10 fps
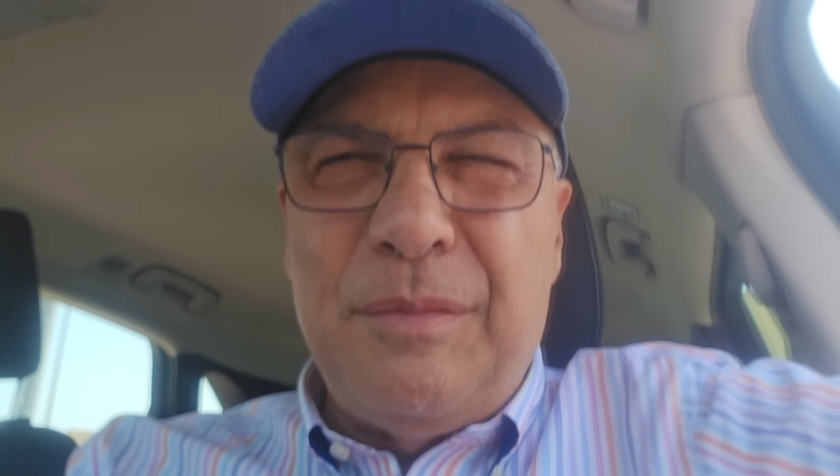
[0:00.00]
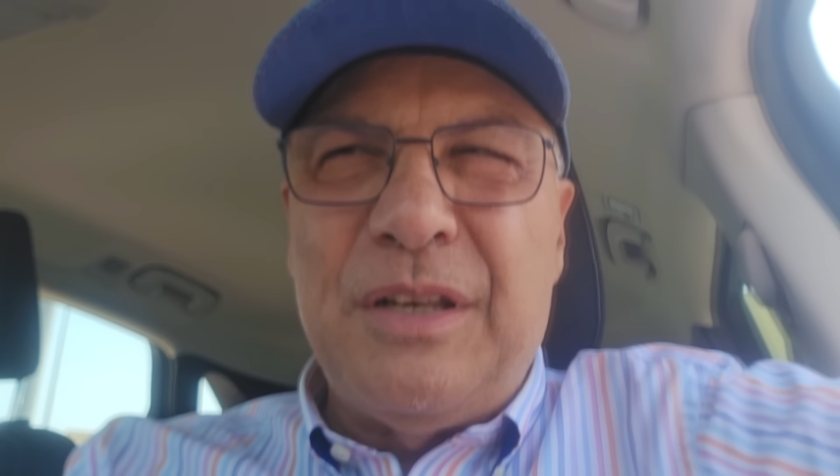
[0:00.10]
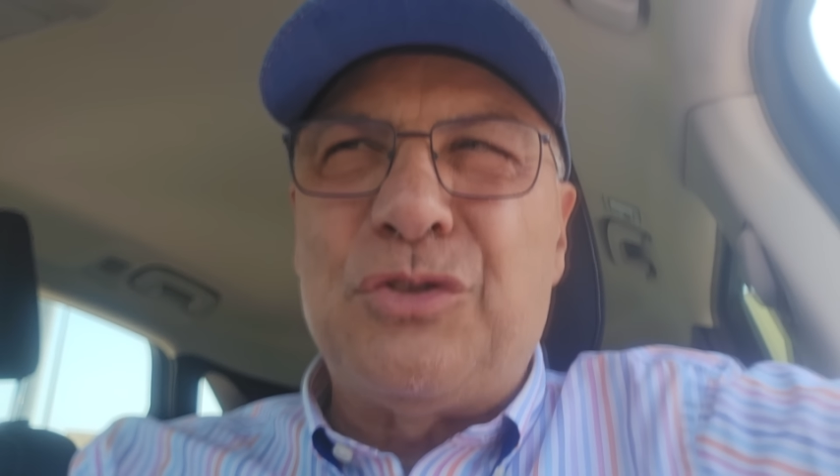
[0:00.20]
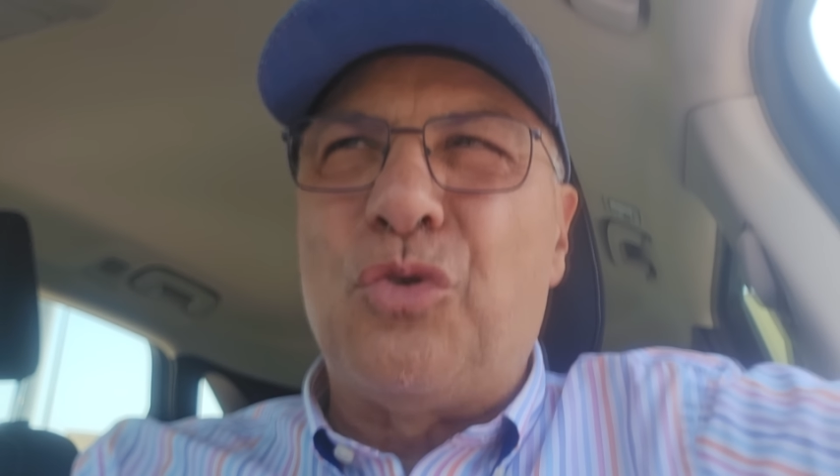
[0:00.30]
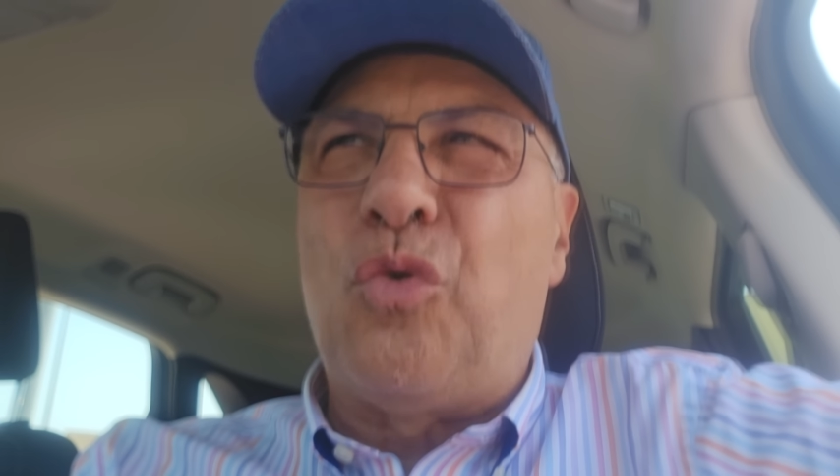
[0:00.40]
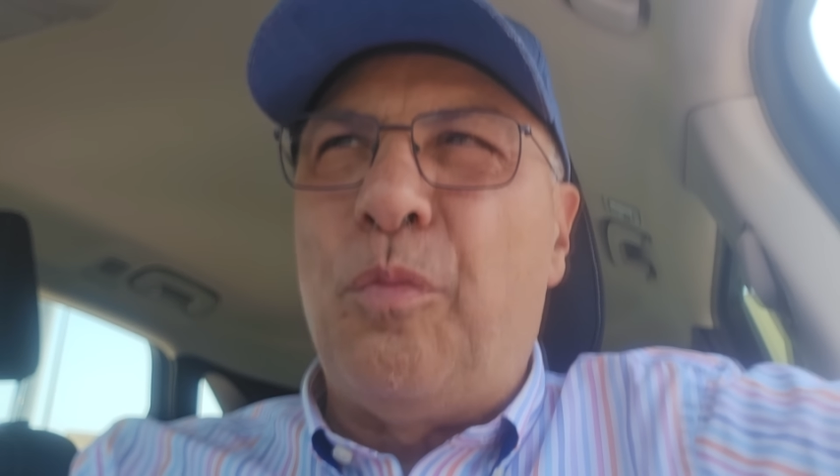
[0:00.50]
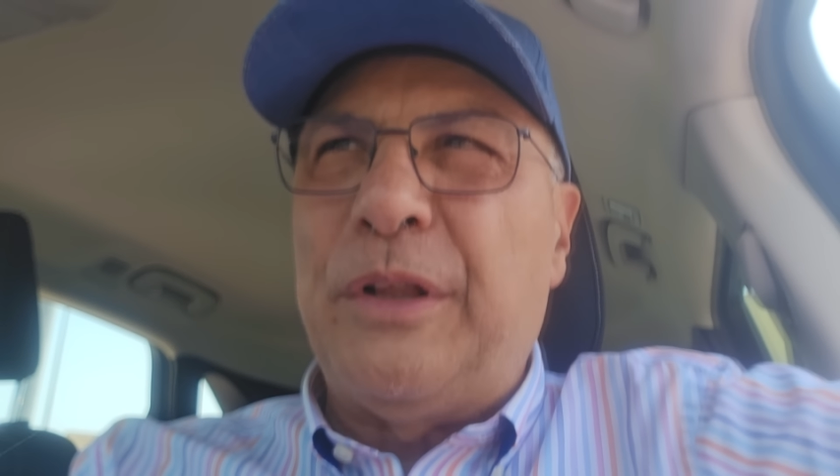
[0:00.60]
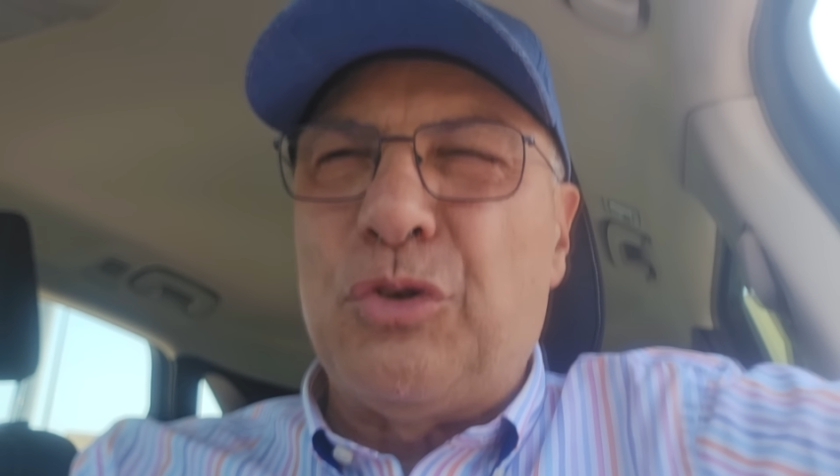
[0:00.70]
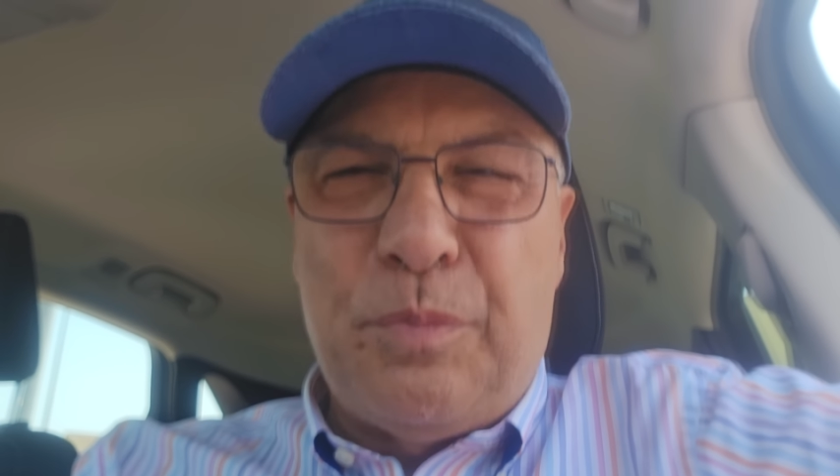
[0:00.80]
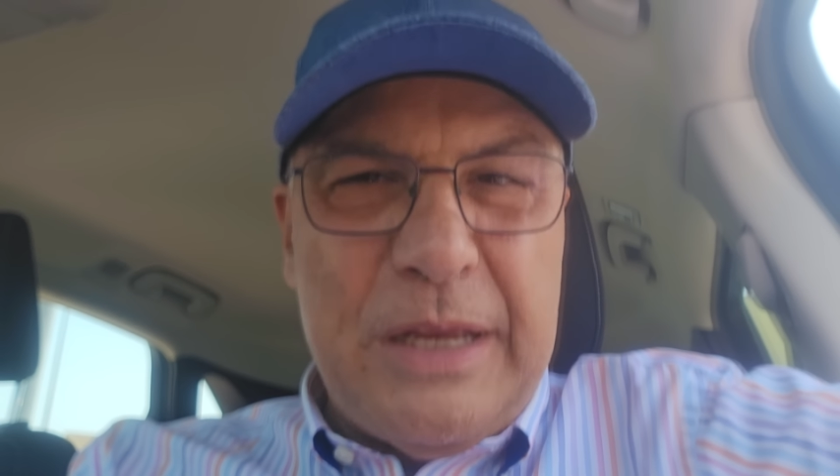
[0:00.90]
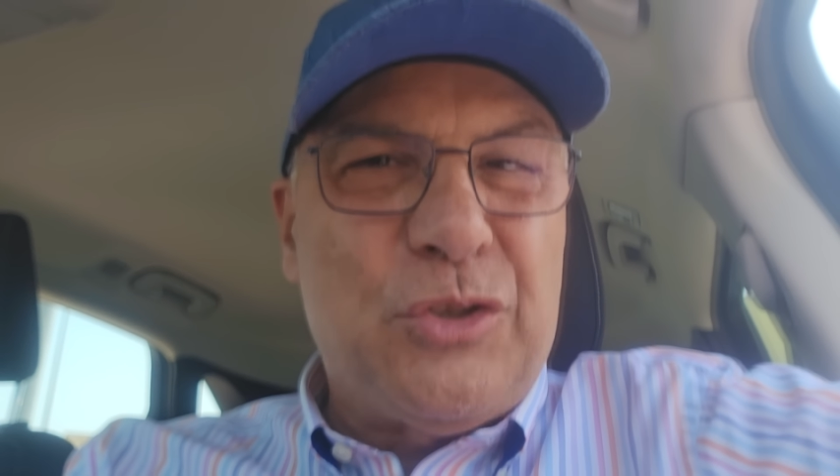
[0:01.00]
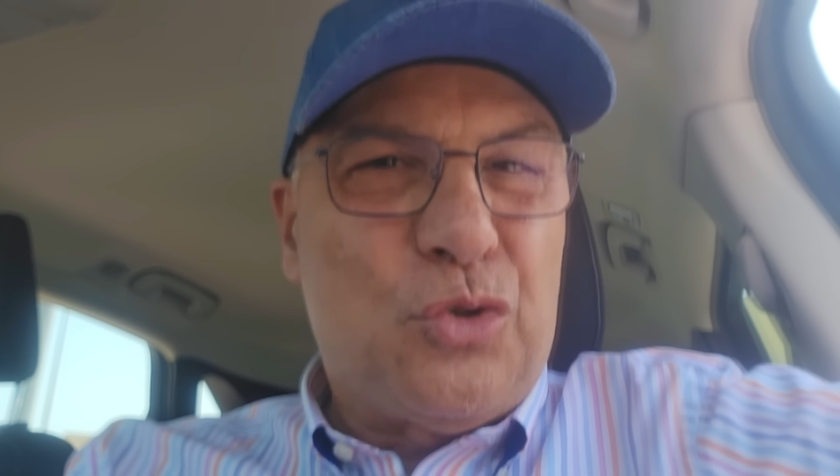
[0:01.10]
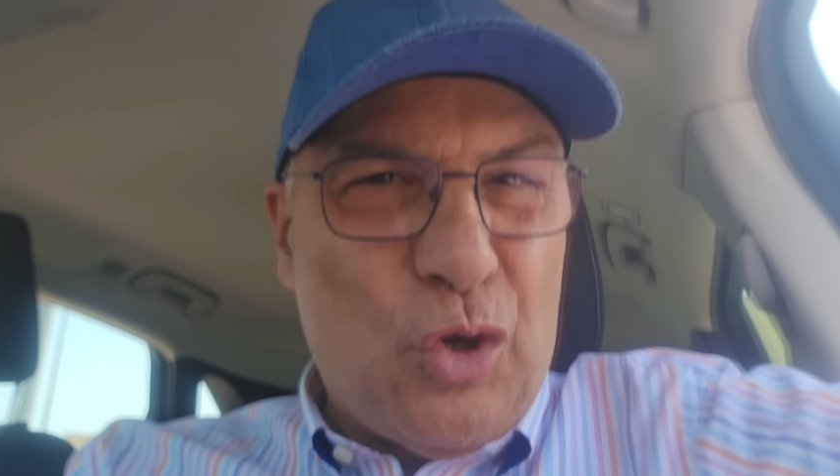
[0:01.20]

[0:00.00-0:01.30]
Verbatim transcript: me ne sono occupato spesso,